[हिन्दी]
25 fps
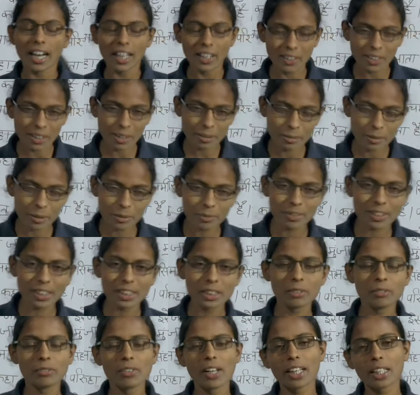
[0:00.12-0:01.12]
हेलो
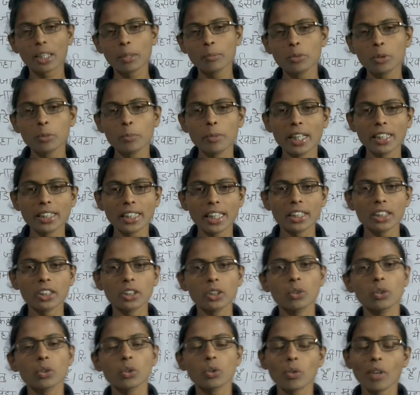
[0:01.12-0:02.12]
एवरीवन वेलकम टू ब्राइट आई
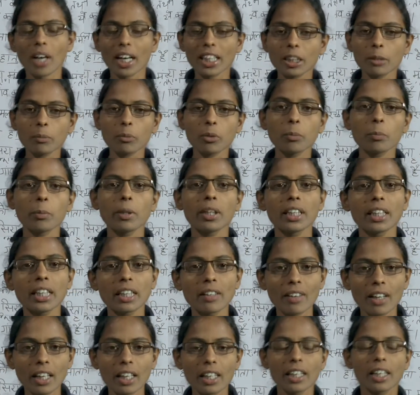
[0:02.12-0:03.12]
क्यू तो आज हम लोग
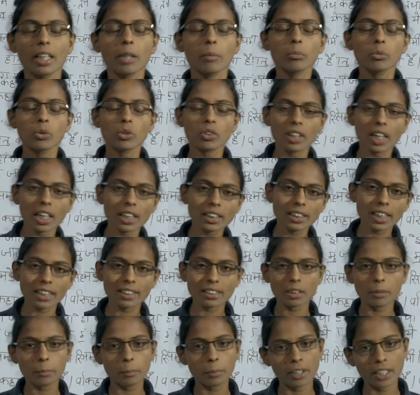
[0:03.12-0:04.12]
पढ़ने वाले हैं मुंडा
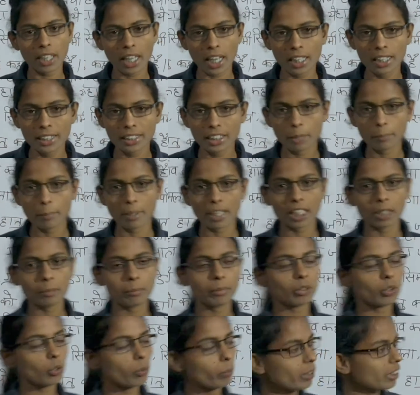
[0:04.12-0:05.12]
शासन प्रणाली के बारे
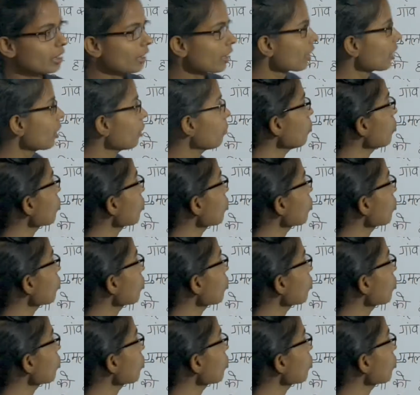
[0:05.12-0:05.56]
में तो बेसिकली